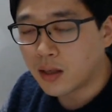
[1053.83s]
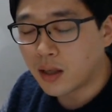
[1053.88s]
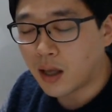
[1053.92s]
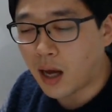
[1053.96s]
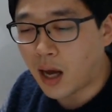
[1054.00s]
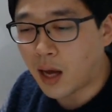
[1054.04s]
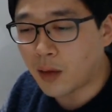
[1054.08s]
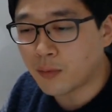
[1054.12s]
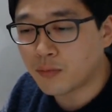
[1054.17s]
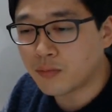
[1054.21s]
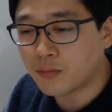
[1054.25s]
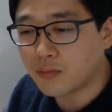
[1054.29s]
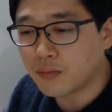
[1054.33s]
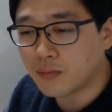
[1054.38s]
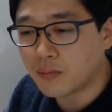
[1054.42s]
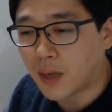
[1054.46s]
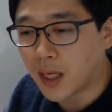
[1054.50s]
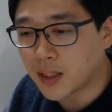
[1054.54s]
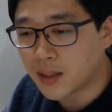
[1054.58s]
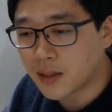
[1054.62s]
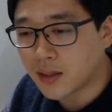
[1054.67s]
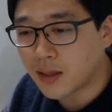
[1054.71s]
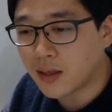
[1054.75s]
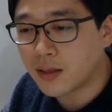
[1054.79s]

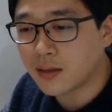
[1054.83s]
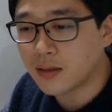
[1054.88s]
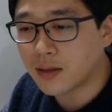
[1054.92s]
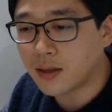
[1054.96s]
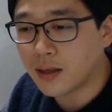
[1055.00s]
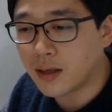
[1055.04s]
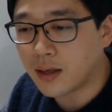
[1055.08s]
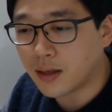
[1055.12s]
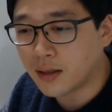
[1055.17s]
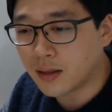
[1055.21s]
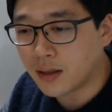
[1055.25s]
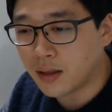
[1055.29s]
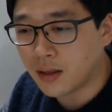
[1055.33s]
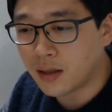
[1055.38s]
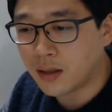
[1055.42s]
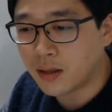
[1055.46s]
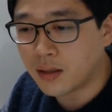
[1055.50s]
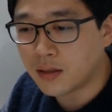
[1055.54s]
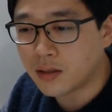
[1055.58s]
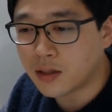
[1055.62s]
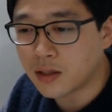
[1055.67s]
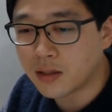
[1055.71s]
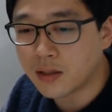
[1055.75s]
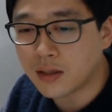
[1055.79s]

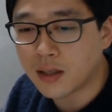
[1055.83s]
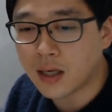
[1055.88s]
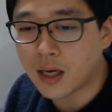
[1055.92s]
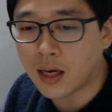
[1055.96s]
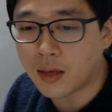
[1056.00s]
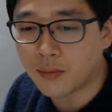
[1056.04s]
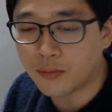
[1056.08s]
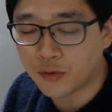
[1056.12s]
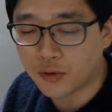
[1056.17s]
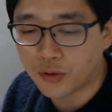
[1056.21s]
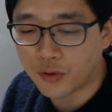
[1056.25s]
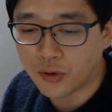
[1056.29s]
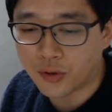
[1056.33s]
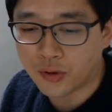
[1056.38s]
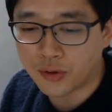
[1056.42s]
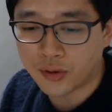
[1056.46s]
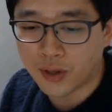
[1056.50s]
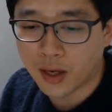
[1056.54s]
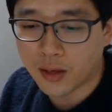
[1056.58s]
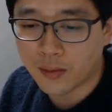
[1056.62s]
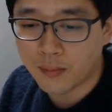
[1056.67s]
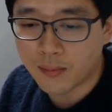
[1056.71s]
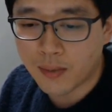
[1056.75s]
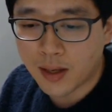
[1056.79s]
앞마찰저이 증가하므로
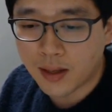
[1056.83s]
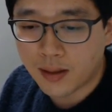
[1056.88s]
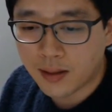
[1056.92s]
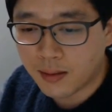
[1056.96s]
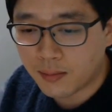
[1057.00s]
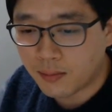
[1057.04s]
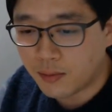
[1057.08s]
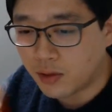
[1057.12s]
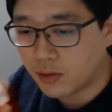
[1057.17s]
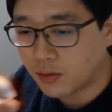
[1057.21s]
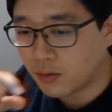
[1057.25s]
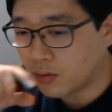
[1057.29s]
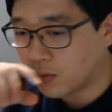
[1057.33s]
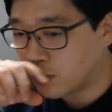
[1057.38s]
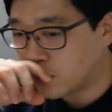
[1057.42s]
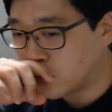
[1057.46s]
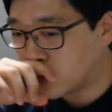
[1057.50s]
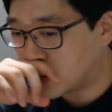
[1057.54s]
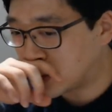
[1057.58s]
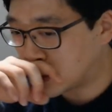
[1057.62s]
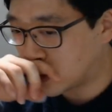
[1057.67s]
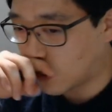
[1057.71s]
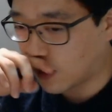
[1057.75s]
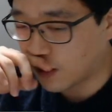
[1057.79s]
냉매의
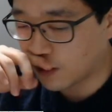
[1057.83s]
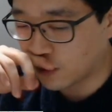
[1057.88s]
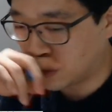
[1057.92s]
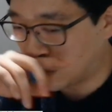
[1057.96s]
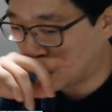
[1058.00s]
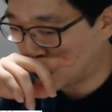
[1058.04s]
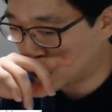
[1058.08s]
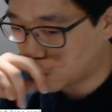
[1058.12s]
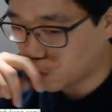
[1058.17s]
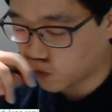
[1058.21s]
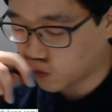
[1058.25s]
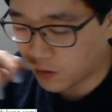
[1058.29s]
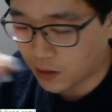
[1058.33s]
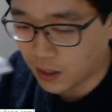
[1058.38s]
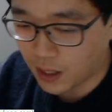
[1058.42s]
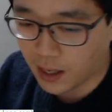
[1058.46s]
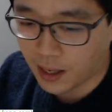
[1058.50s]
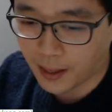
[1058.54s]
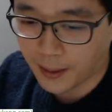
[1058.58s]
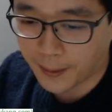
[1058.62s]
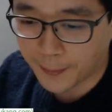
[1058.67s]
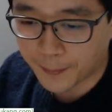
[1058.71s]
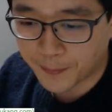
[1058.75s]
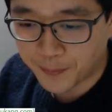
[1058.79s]
밀도는 작을수록
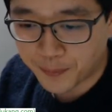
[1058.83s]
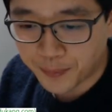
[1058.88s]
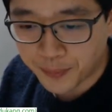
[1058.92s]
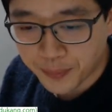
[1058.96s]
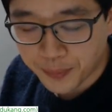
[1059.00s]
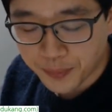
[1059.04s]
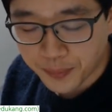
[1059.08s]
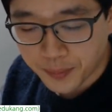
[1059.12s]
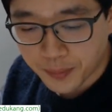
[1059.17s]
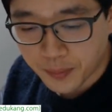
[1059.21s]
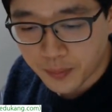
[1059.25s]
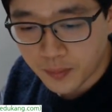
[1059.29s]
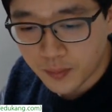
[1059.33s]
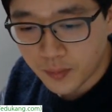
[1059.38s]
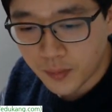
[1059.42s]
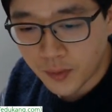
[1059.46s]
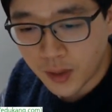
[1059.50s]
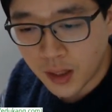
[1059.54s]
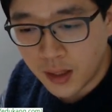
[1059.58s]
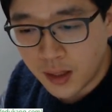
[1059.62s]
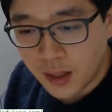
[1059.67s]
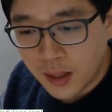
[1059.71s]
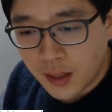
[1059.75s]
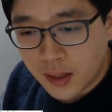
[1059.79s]
좋다.
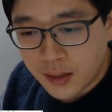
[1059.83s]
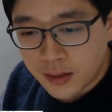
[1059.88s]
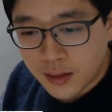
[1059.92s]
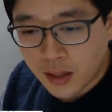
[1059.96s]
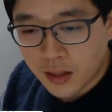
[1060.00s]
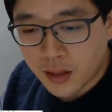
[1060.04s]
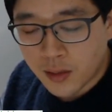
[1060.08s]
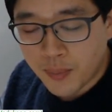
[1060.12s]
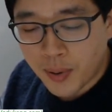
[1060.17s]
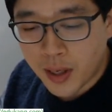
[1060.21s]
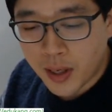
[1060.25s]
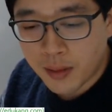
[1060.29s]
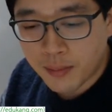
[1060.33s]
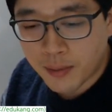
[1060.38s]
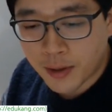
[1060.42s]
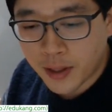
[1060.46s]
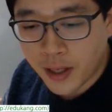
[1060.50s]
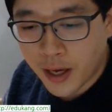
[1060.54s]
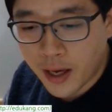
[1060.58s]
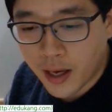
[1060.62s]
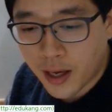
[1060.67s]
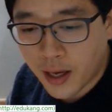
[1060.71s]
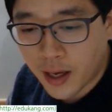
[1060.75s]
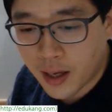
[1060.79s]
자 다음
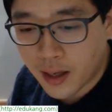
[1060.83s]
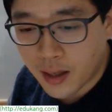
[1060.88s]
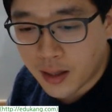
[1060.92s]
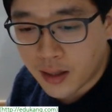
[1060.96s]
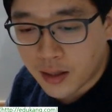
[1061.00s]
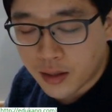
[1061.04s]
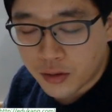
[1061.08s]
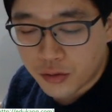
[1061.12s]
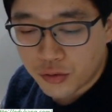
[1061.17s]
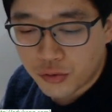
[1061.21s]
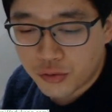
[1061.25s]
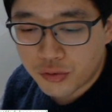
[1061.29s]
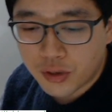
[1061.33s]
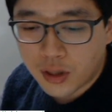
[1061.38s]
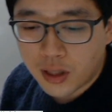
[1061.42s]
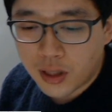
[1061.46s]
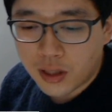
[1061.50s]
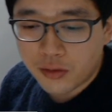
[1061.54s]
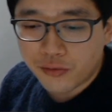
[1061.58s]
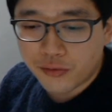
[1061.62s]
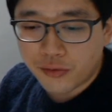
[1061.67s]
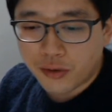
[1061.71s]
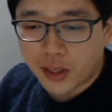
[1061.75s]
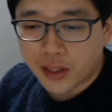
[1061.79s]
8번에
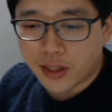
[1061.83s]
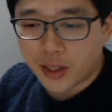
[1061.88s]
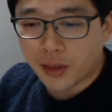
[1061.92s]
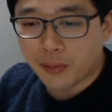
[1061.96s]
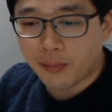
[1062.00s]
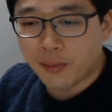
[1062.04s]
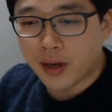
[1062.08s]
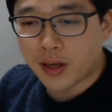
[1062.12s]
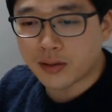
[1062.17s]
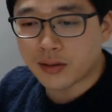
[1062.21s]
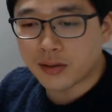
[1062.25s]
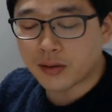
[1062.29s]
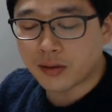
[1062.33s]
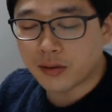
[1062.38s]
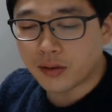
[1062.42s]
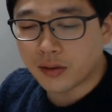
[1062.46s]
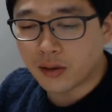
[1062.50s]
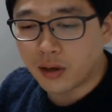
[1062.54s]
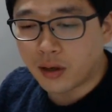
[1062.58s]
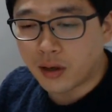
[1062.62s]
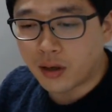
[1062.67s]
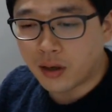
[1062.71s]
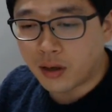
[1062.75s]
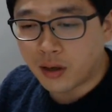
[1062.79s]
윤활유와 냉매가
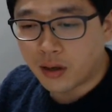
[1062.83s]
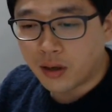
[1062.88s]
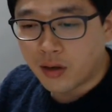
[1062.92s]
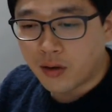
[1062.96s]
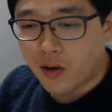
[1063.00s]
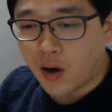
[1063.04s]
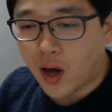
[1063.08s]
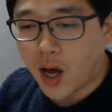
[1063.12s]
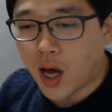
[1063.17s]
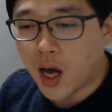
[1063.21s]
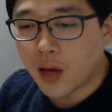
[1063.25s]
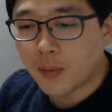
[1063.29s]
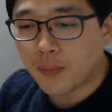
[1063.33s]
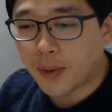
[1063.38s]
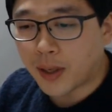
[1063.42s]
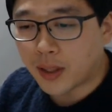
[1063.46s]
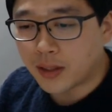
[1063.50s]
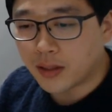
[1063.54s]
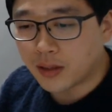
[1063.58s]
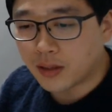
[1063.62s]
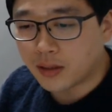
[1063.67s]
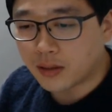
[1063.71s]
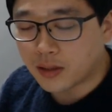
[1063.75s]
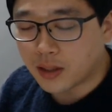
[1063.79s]
섞여 화학
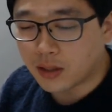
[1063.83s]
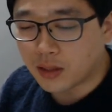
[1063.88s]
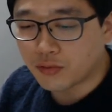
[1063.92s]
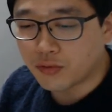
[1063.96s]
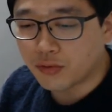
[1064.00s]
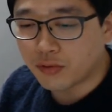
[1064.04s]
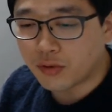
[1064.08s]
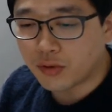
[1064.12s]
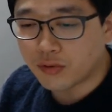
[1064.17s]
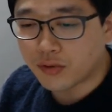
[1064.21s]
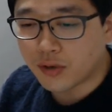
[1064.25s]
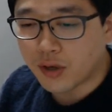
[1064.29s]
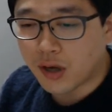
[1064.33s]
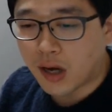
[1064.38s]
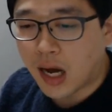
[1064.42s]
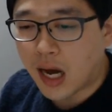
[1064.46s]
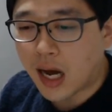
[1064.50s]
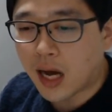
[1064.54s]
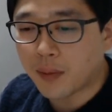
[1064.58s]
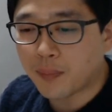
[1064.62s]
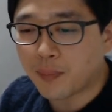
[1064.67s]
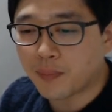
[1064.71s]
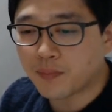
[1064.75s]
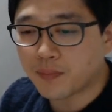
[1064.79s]
반응 자줄 거주세요.
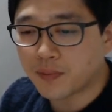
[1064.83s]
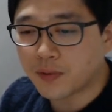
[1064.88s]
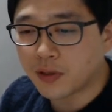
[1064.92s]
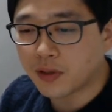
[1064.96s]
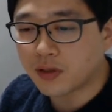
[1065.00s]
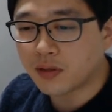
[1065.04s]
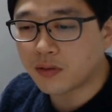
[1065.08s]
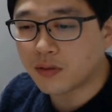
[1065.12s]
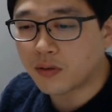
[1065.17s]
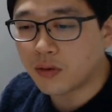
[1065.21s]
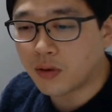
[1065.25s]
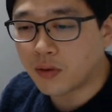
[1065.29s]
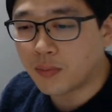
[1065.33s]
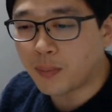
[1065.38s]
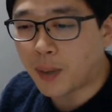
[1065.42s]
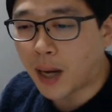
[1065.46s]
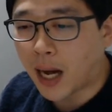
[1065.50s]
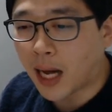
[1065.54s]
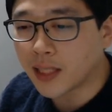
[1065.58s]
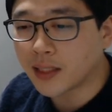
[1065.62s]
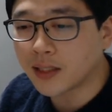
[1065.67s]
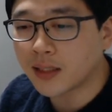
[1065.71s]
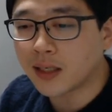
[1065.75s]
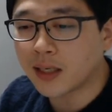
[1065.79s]
화학적으로
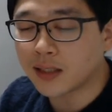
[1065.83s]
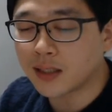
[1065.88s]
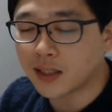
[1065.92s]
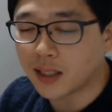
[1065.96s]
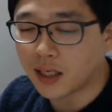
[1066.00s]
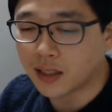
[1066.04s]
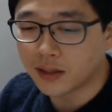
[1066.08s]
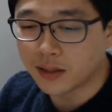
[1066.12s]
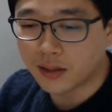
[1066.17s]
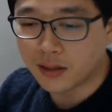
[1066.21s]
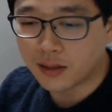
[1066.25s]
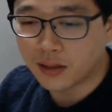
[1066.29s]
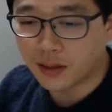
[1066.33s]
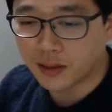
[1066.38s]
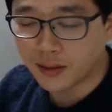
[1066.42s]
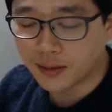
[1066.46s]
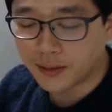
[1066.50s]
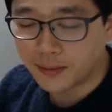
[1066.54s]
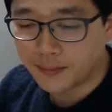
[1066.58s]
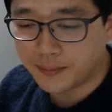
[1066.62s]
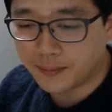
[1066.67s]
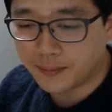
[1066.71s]
반응하지 않을 것.